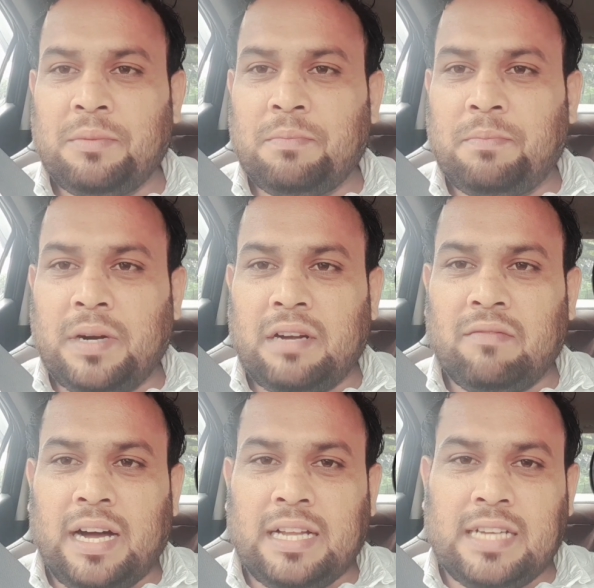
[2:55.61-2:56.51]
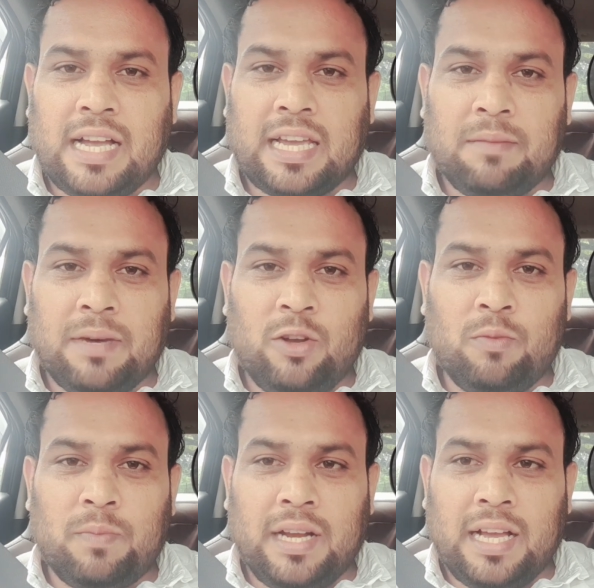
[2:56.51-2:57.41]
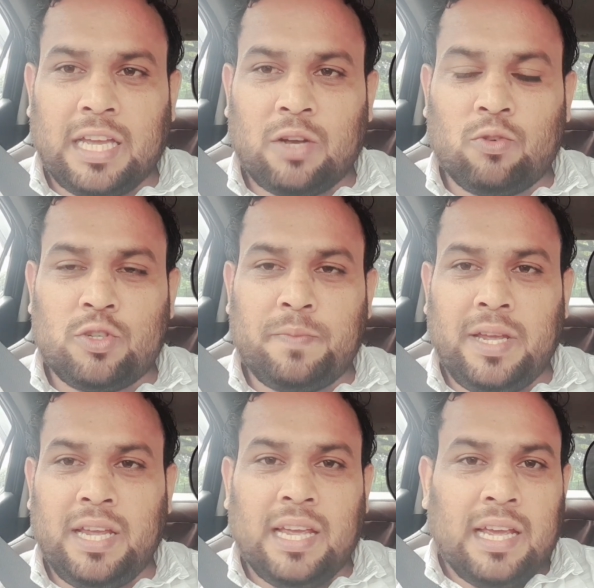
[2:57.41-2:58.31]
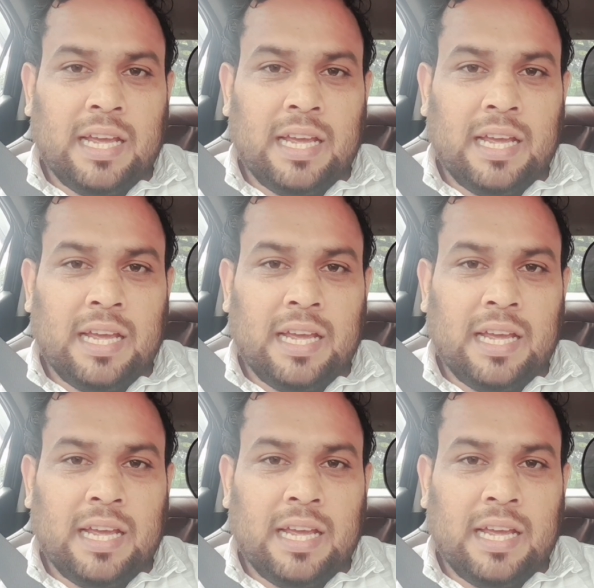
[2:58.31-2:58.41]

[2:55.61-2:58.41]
बट वहाँ जाके मालूम पड़ा कि कुछ भी